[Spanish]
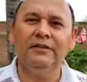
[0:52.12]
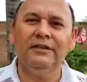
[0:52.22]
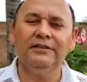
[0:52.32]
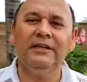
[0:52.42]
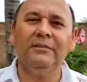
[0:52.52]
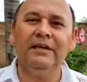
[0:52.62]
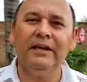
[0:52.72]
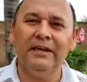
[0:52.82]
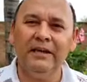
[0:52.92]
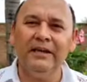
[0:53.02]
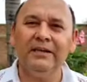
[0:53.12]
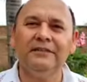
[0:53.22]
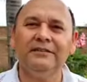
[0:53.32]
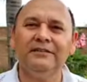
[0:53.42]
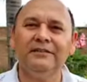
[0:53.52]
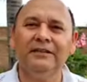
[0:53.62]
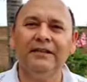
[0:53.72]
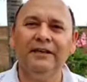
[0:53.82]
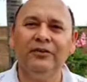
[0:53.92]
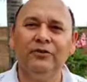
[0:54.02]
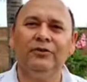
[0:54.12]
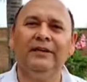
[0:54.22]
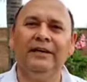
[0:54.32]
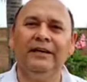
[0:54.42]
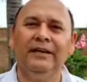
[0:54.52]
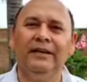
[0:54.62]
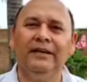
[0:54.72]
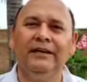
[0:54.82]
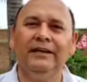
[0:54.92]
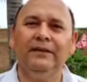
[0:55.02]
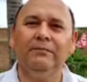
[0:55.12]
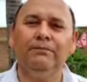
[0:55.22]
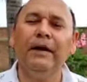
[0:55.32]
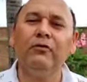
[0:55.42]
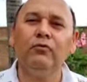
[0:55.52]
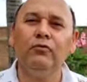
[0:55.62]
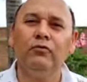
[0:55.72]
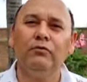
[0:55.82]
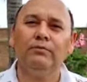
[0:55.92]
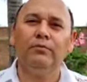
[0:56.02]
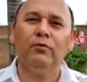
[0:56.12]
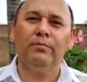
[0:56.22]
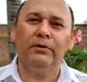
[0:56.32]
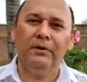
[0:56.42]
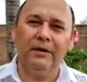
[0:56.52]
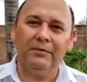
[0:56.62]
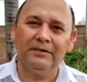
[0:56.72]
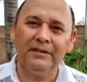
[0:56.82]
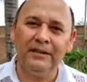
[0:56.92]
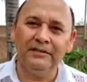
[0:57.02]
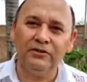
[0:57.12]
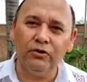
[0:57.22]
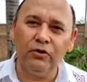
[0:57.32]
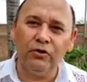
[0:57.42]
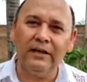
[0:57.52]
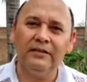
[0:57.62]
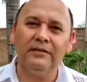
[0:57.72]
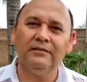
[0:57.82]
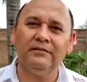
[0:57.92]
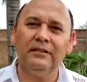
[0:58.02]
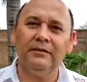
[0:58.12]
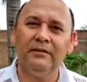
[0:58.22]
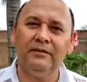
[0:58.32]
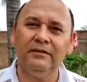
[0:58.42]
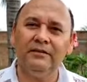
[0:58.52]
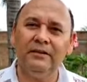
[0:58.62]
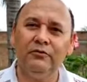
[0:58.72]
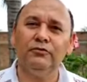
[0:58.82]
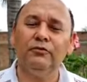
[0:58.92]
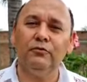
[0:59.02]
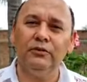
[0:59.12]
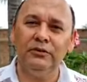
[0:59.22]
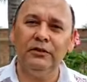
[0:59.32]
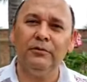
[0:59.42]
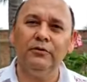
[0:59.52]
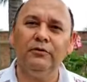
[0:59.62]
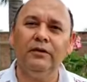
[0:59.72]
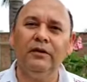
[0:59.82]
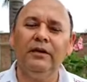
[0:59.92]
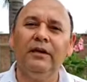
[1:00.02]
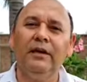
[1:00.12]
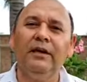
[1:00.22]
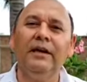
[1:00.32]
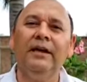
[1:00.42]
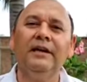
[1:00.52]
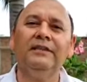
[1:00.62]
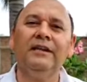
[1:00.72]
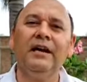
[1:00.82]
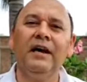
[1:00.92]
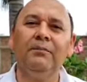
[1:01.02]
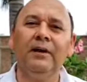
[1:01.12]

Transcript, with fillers: de esta mañanera en donde Pánuco, por primera vez en la historia de, de nuestro municipio, entra a